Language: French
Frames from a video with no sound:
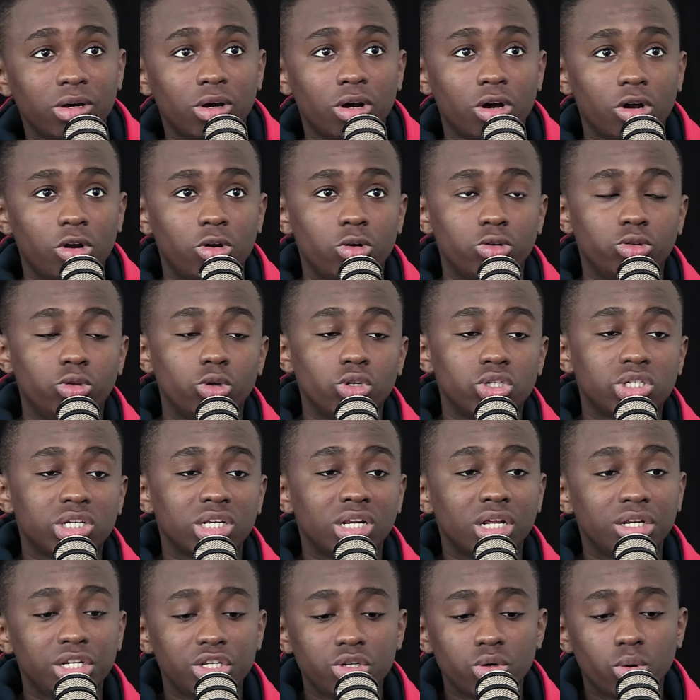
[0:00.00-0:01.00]
le dossier
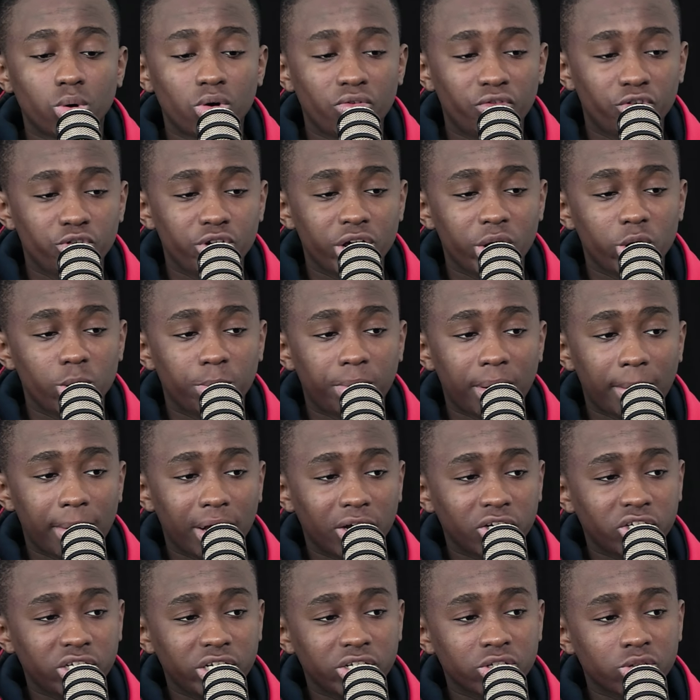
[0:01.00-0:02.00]
les Leniro venait à ne pas
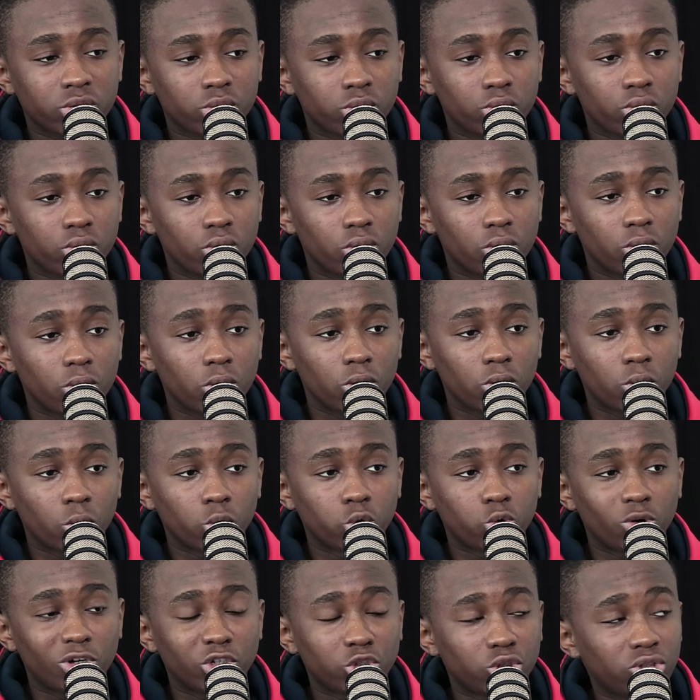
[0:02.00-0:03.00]
marcher, est-ce que on
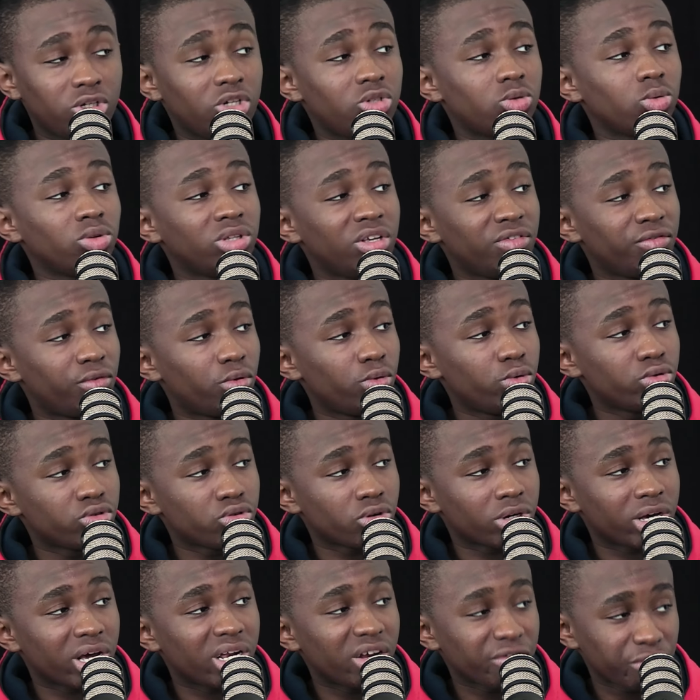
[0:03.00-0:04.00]
doit jeter son dévolu
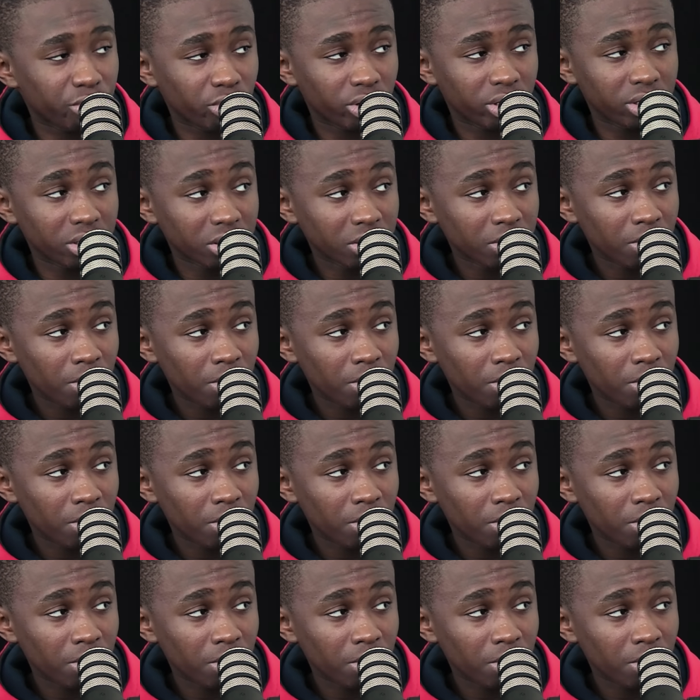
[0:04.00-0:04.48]
sur Calafuri